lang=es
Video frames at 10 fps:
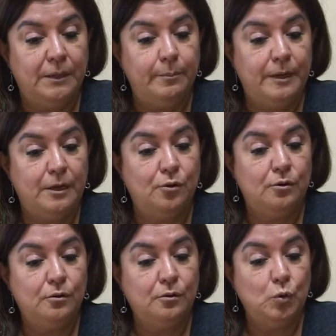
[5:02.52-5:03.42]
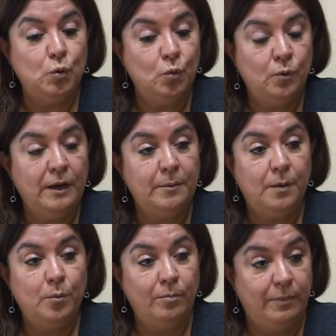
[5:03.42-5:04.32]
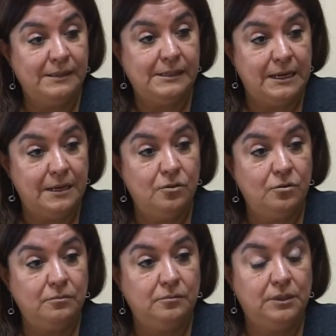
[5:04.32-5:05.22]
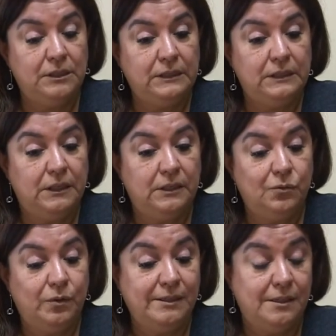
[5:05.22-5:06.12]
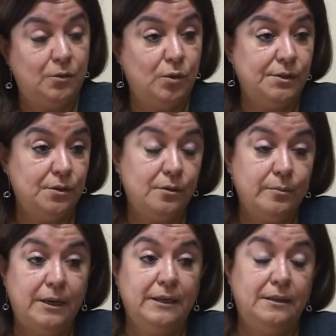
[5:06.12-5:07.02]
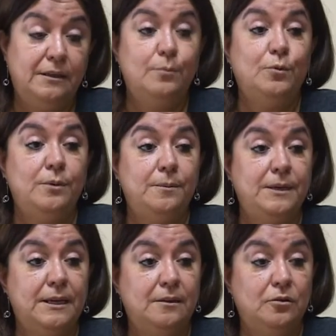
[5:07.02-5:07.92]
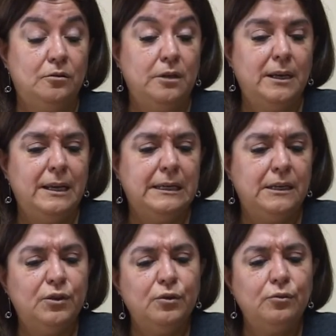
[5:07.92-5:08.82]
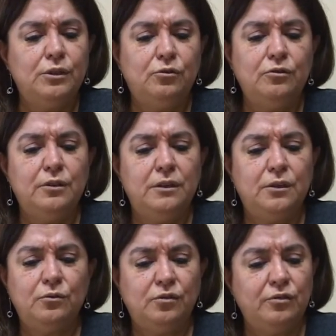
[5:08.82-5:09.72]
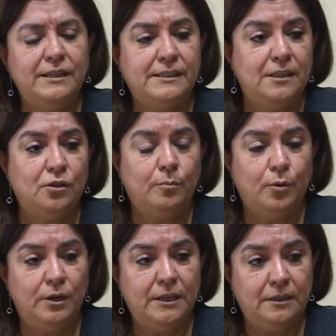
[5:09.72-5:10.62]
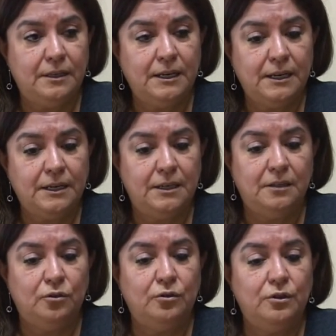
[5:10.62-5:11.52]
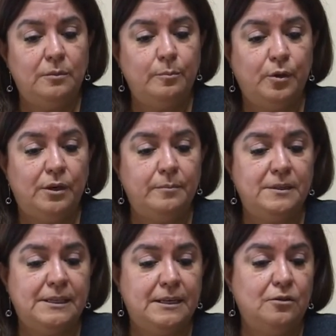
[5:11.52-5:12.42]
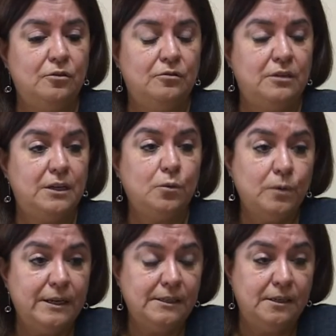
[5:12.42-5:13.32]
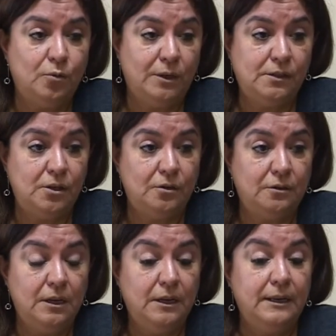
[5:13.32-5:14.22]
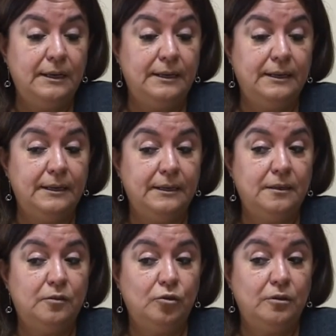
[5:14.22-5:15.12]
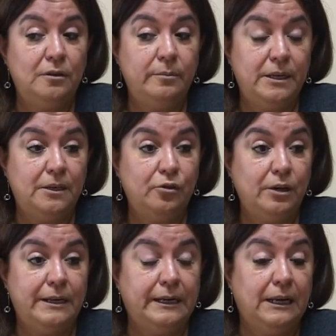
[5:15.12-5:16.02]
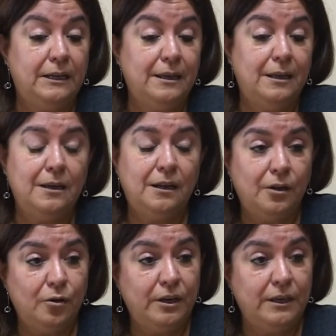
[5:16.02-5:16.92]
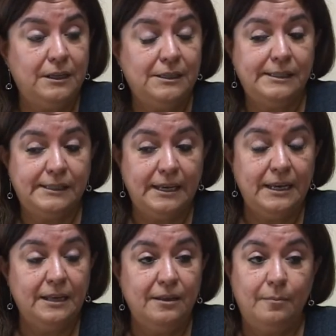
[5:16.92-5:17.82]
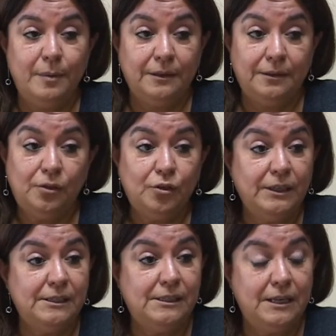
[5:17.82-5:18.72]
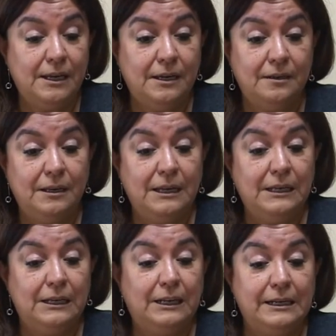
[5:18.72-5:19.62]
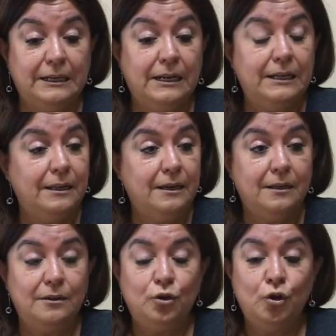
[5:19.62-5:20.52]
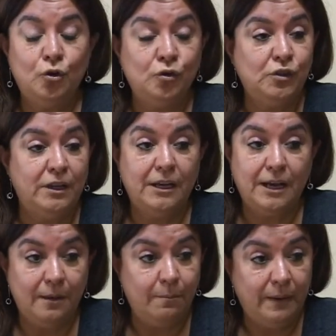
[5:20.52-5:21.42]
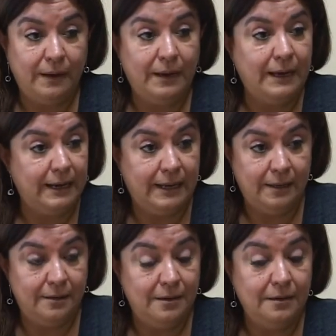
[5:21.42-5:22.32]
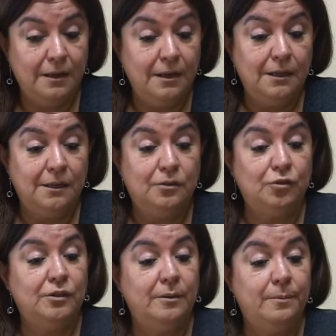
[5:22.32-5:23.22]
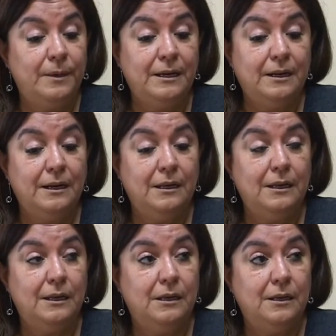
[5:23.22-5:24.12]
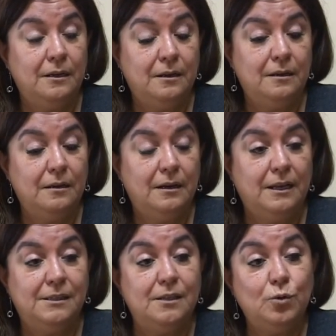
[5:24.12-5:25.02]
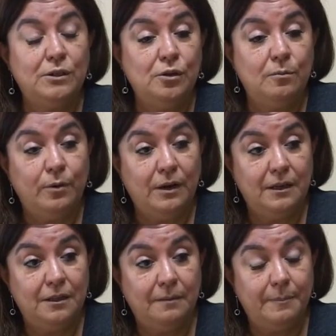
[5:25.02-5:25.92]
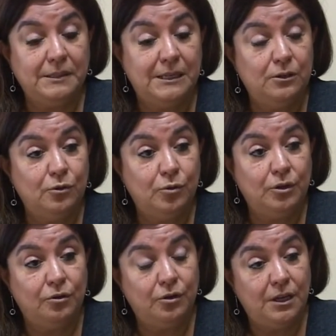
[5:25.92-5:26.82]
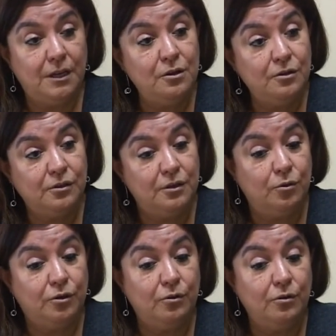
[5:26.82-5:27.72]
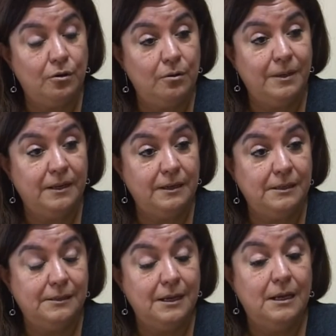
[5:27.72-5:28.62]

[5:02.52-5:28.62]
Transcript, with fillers: pero nunca habíamos pasado eh, una situación como la que estamos viviendo. Y no lo estoy, no estoy haciendo política ni estoy polemizando ninguna situación. Eh, estoy viendo la realidad y creo que sea del partido que sea, la realidad no se escapa a nadie. Entonces ver eh, la situación por la que están pasando nuestros niños y nuestros jóvenes,